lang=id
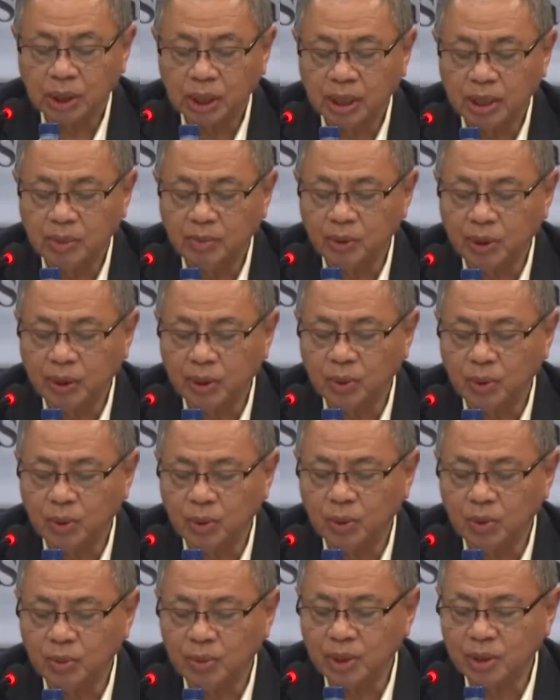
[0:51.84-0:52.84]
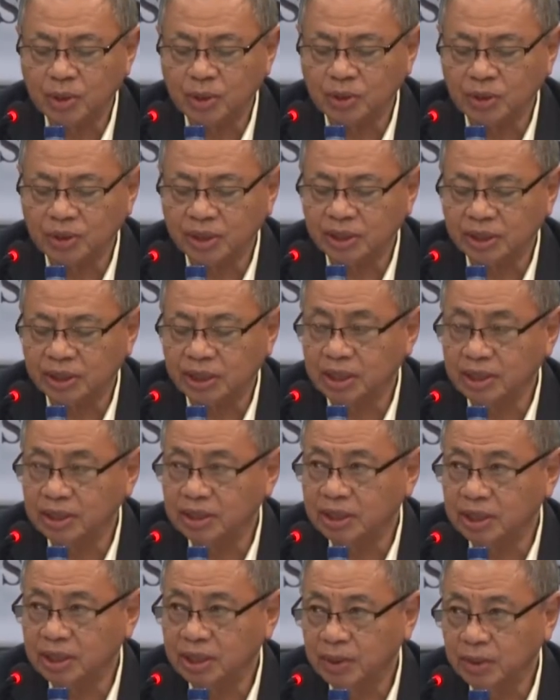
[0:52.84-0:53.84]
oleh Profesor Dr. Icang
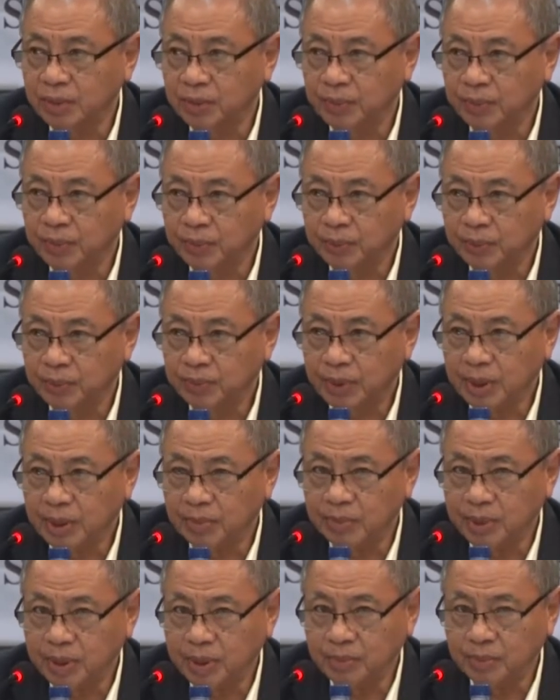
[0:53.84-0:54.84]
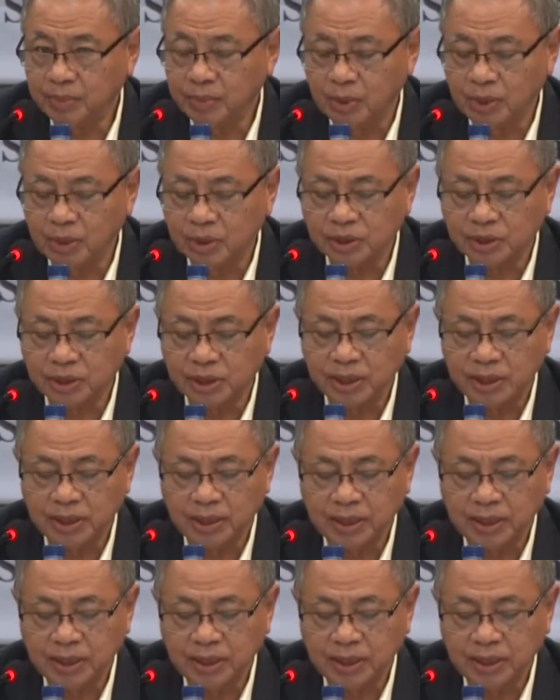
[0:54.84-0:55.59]
D. Gunawan selaku promotor,